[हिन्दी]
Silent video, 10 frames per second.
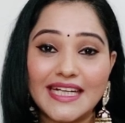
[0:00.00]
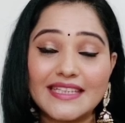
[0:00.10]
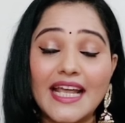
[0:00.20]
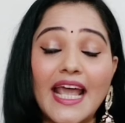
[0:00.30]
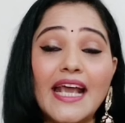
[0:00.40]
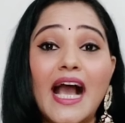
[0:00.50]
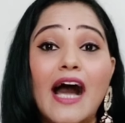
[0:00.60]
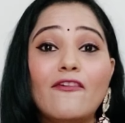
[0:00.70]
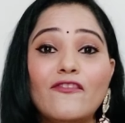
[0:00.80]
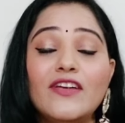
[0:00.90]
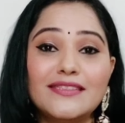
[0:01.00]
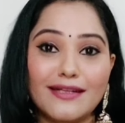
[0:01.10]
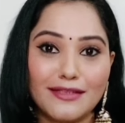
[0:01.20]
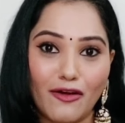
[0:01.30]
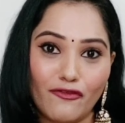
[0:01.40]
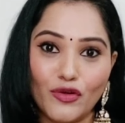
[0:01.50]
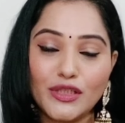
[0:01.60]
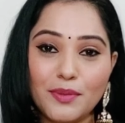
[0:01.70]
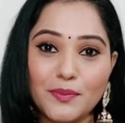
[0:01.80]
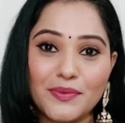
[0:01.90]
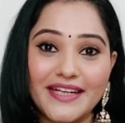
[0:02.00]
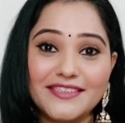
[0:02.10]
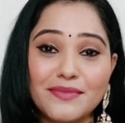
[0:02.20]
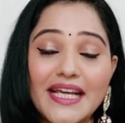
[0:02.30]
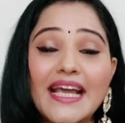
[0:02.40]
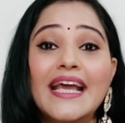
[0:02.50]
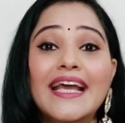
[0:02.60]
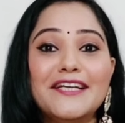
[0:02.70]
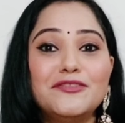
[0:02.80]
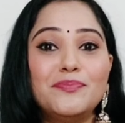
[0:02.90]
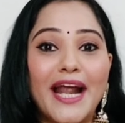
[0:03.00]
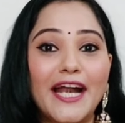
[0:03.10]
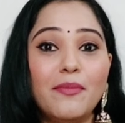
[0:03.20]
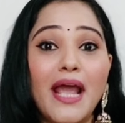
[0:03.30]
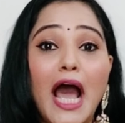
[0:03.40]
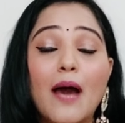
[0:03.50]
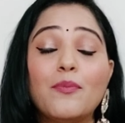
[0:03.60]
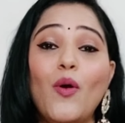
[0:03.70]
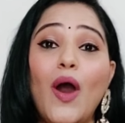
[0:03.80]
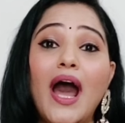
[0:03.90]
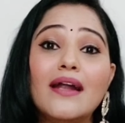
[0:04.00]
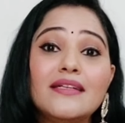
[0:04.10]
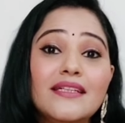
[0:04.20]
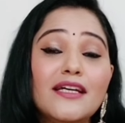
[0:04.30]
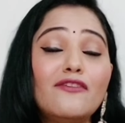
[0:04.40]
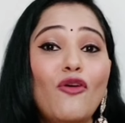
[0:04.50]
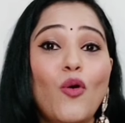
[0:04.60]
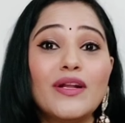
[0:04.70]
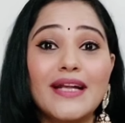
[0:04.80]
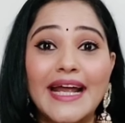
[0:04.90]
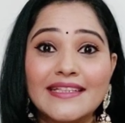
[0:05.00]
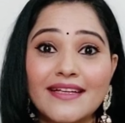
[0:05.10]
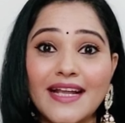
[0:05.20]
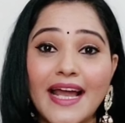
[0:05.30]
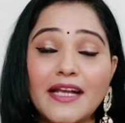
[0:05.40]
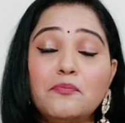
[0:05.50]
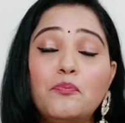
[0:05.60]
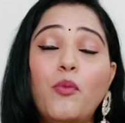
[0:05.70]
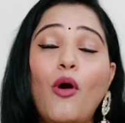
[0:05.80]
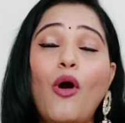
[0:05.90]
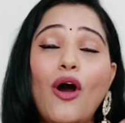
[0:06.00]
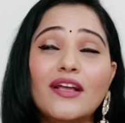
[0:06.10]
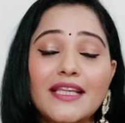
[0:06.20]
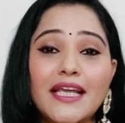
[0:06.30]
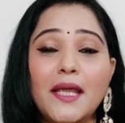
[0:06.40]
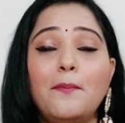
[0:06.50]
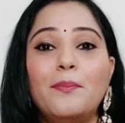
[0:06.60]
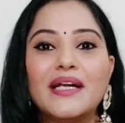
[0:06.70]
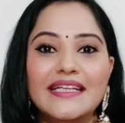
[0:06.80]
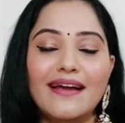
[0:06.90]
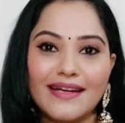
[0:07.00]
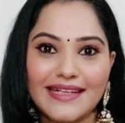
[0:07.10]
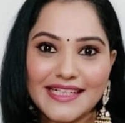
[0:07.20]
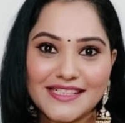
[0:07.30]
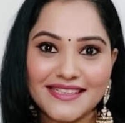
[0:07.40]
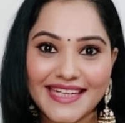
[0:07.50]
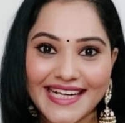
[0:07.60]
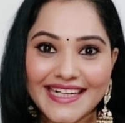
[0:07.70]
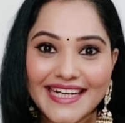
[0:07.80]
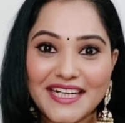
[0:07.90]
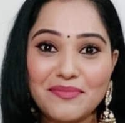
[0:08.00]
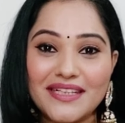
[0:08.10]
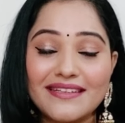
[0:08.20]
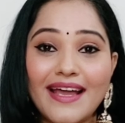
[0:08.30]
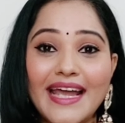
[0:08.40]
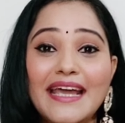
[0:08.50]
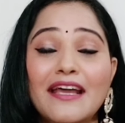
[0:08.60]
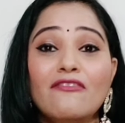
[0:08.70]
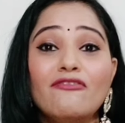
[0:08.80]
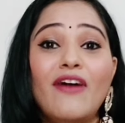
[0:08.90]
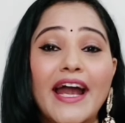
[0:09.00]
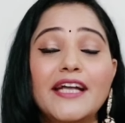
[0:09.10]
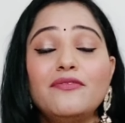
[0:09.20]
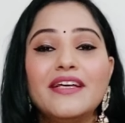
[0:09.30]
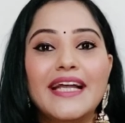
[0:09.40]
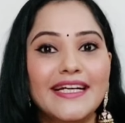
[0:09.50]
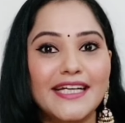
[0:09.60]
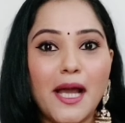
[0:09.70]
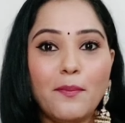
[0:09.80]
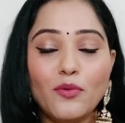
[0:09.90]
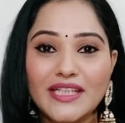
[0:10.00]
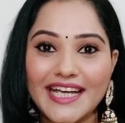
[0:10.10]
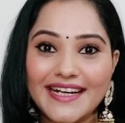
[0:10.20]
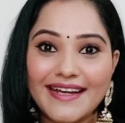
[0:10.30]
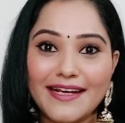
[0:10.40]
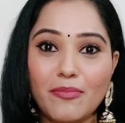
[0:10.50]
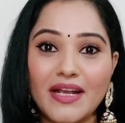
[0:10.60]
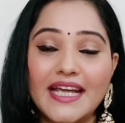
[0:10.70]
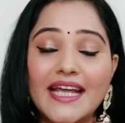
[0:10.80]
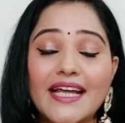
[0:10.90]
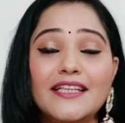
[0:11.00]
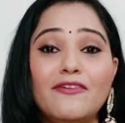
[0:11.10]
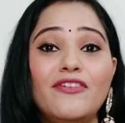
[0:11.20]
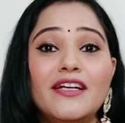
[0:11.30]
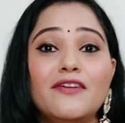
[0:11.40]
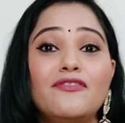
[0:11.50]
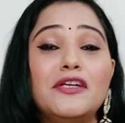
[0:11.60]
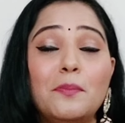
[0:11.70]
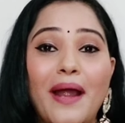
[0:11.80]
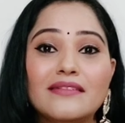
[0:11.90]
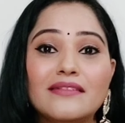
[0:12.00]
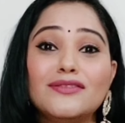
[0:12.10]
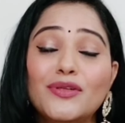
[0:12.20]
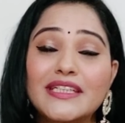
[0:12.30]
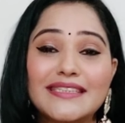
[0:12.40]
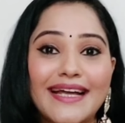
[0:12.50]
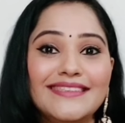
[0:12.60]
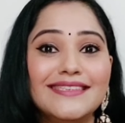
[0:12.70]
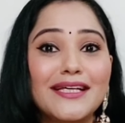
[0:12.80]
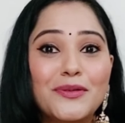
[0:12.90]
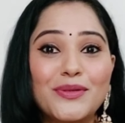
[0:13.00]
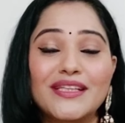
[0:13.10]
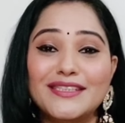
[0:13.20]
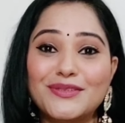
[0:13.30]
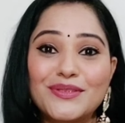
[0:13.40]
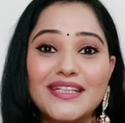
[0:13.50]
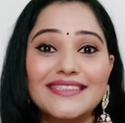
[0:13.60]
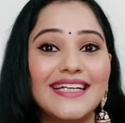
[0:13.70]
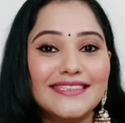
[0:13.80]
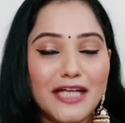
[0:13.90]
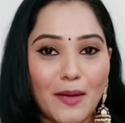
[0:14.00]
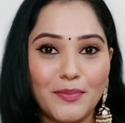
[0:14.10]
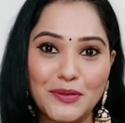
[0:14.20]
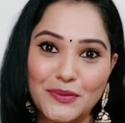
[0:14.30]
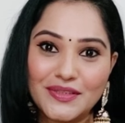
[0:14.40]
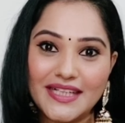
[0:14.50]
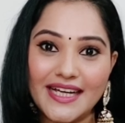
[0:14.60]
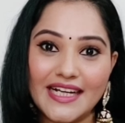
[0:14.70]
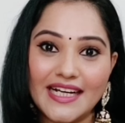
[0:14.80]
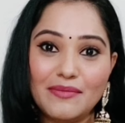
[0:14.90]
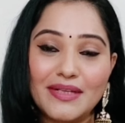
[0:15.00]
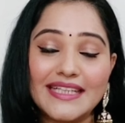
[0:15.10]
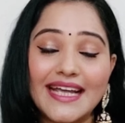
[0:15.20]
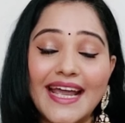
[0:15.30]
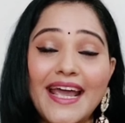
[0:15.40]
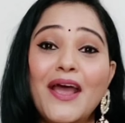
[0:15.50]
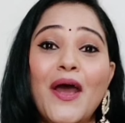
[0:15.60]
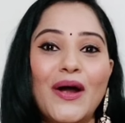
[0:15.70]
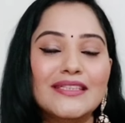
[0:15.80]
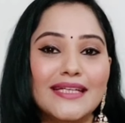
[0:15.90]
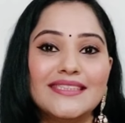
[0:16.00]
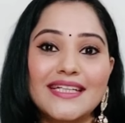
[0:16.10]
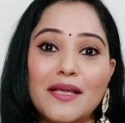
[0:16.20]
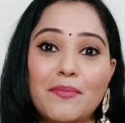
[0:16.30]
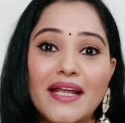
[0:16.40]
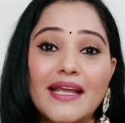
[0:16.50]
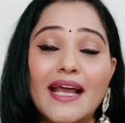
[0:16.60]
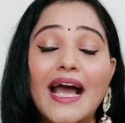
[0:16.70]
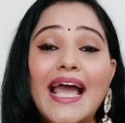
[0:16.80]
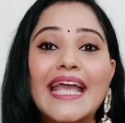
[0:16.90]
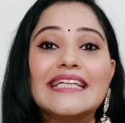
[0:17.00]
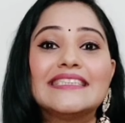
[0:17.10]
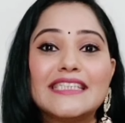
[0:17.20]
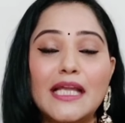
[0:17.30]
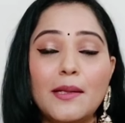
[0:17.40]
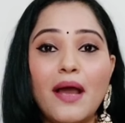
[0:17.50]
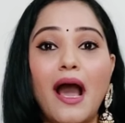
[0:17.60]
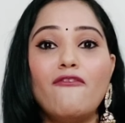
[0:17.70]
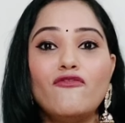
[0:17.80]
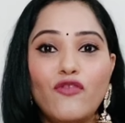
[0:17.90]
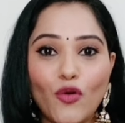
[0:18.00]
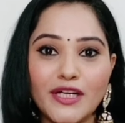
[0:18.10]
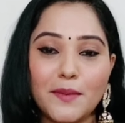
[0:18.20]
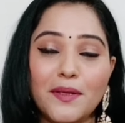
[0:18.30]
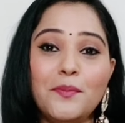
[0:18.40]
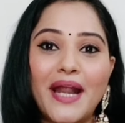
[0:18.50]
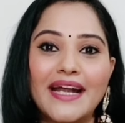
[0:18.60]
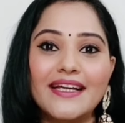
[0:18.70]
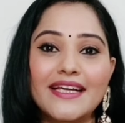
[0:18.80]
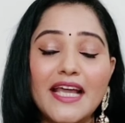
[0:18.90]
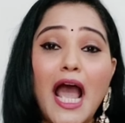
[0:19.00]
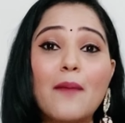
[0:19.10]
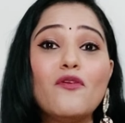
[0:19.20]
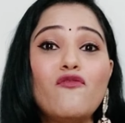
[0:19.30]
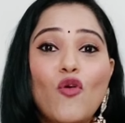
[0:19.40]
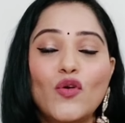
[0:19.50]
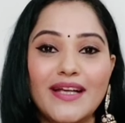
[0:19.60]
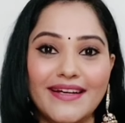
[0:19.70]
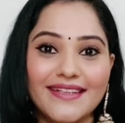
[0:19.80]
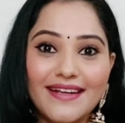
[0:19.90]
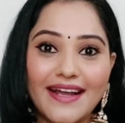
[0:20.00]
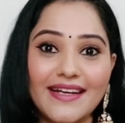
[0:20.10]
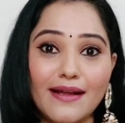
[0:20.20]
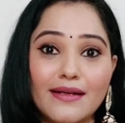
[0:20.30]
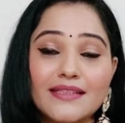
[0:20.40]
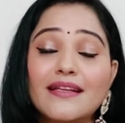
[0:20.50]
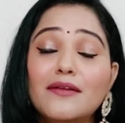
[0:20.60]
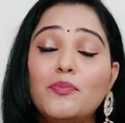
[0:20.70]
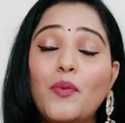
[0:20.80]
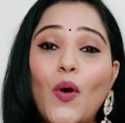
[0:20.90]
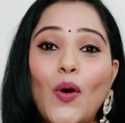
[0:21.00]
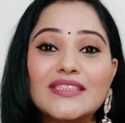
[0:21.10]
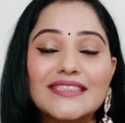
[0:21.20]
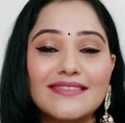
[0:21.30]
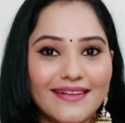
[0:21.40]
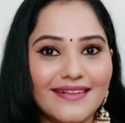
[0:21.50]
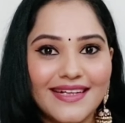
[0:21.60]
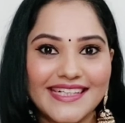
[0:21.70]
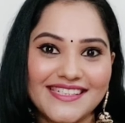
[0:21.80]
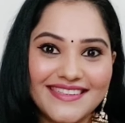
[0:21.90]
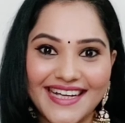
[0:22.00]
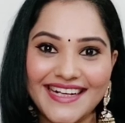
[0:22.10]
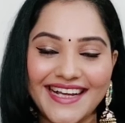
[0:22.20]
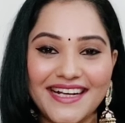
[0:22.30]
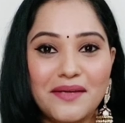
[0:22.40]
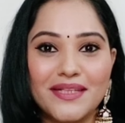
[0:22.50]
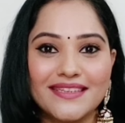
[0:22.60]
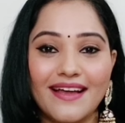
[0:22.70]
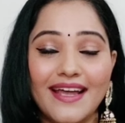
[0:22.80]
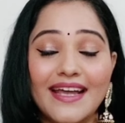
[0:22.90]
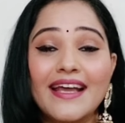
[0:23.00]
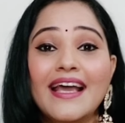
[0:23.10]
जाते हैं काफी ज्यादा अफोर्डेबल प्राइस में इस ब्रांड में आपको अंडर फोर बहुत ही बढ़िया कलेक्शन देख देखने के लिए मिलता है वाइड वेराइटी आपको देखने के लिए मिलेगी डिफरेंट डिफरेंट पैटर्न और डिजाइन के कुर्तीज कुर्ता सेट्स आप लोगों को देखने के लिए मिलते हैं और जैसा कि मैंने कहा एक्सट्रीम अफोर्डेबल ब्रांड है ये आपको फोर के अंदर बहुत सारा कलेक्शन देखने के लिए मिलता है